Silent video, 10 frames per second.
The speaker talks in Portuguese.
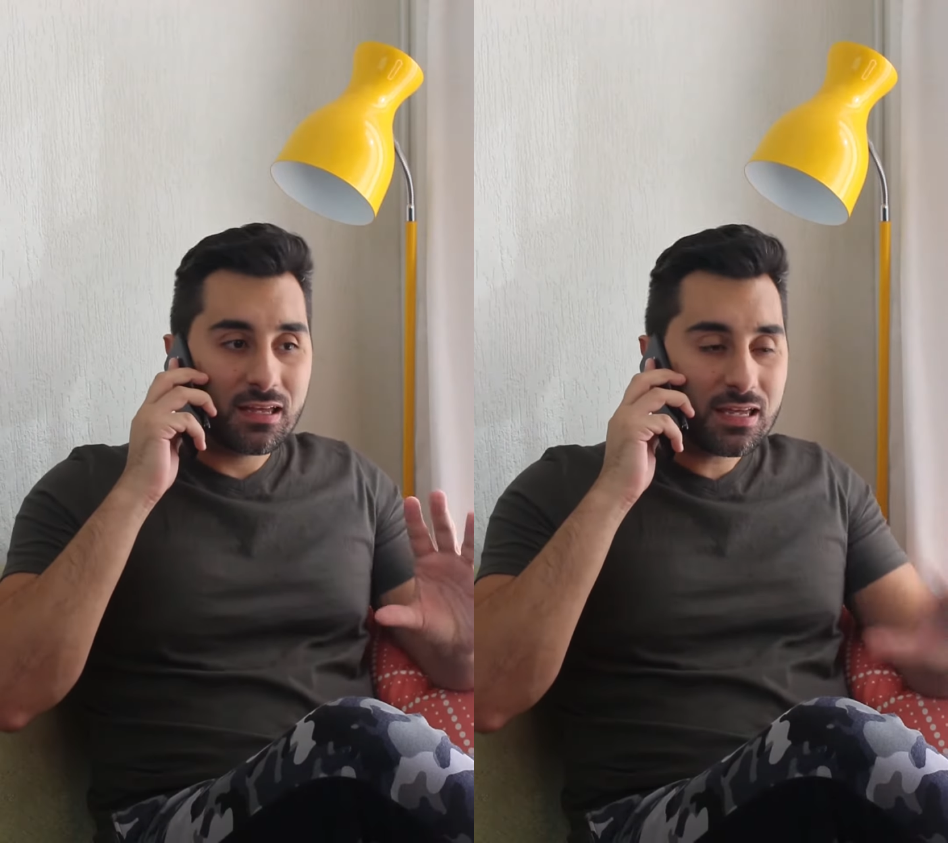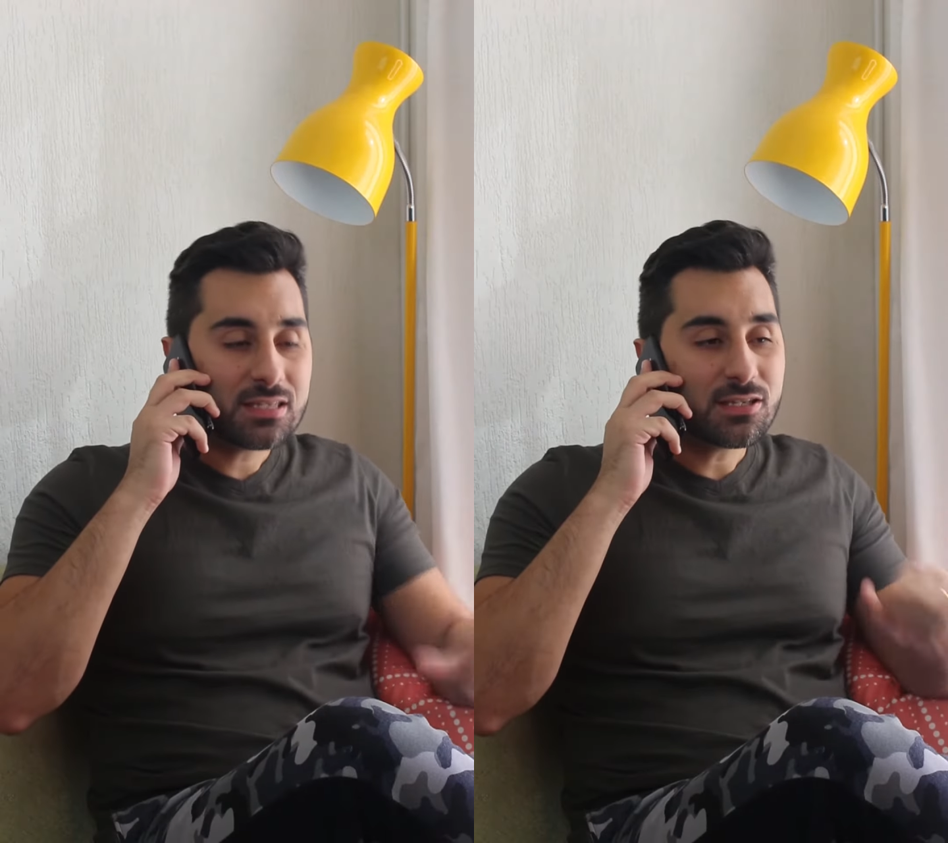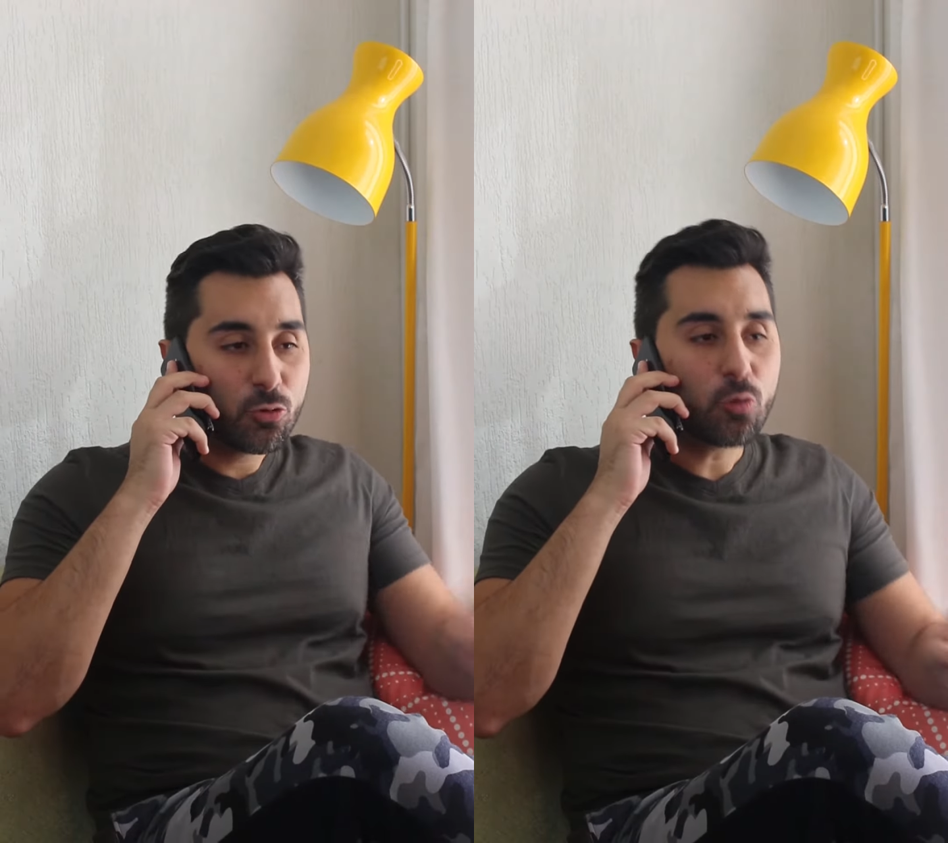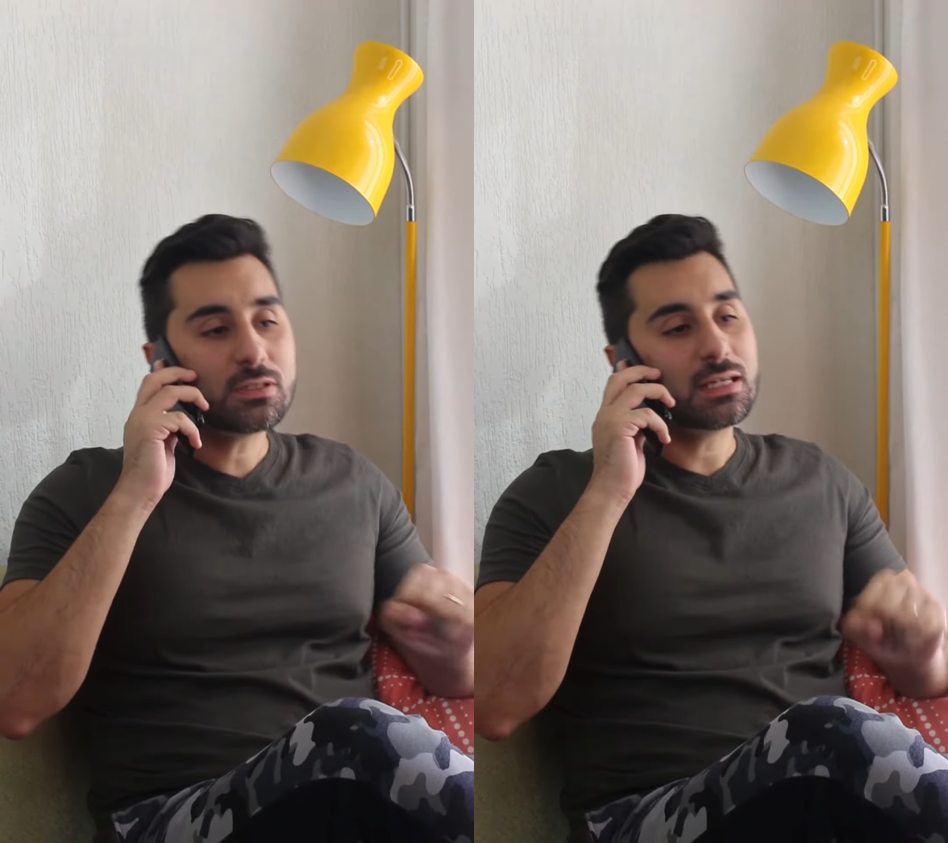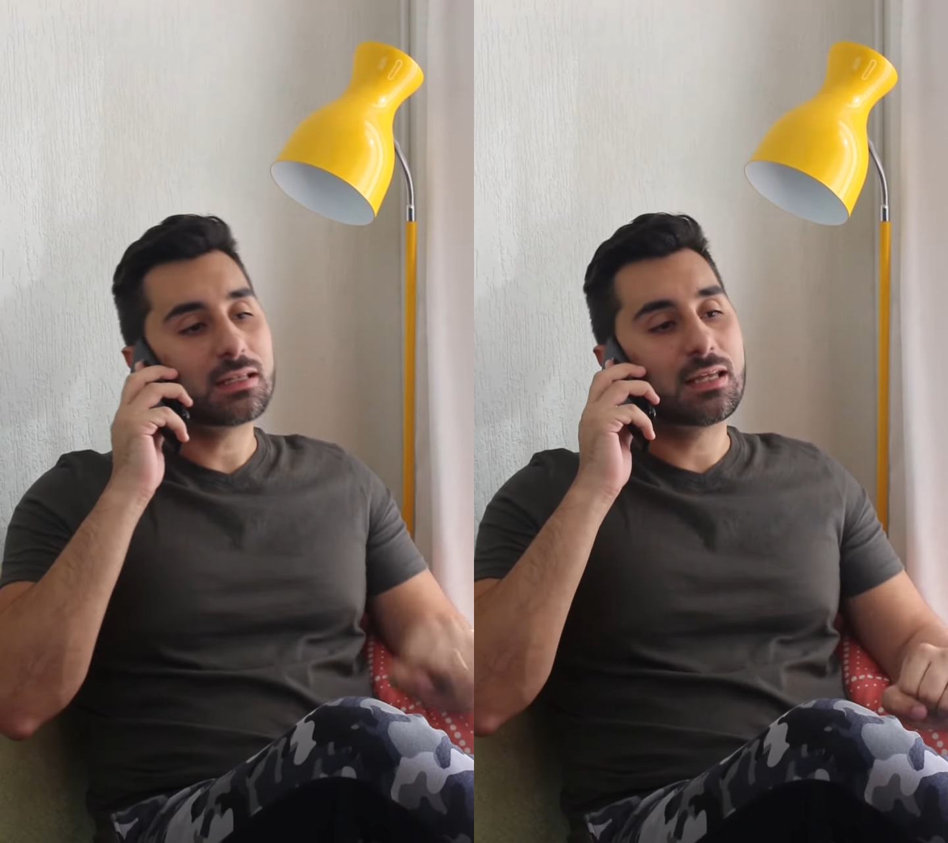Esse com
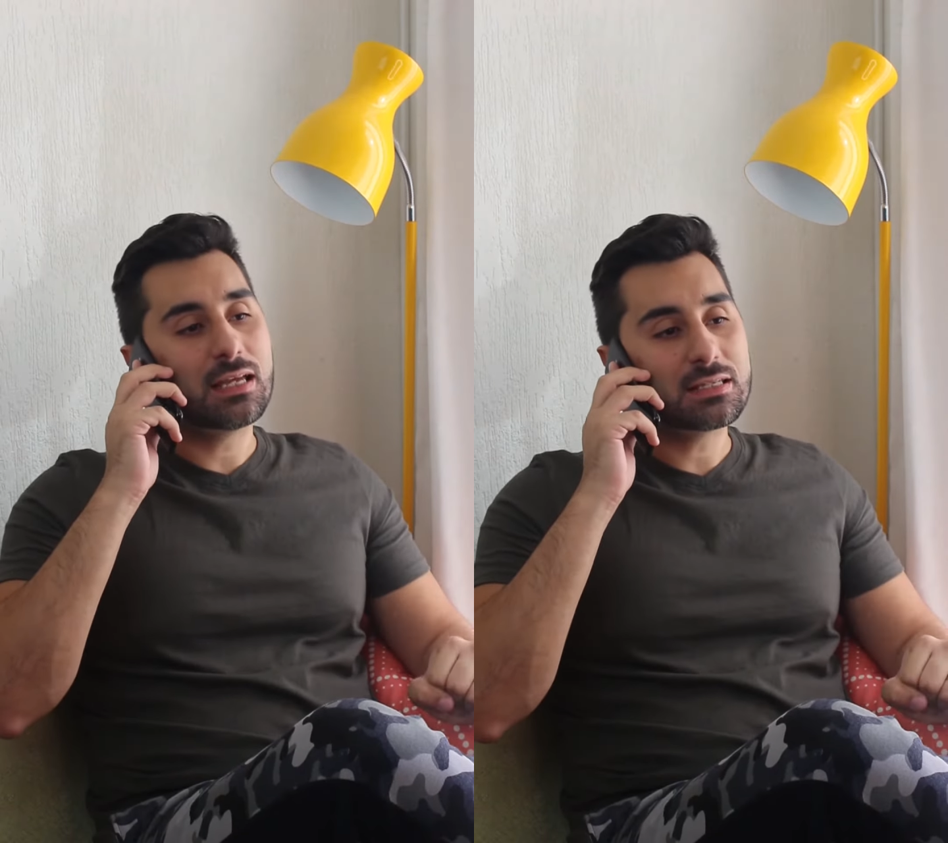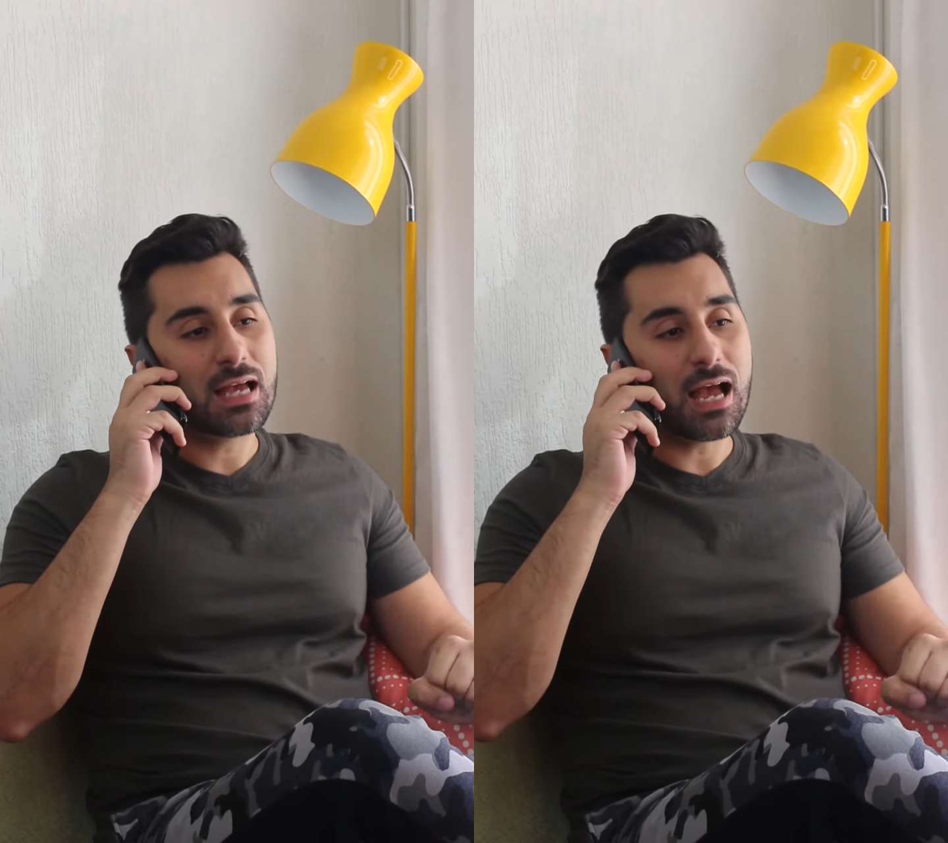certeza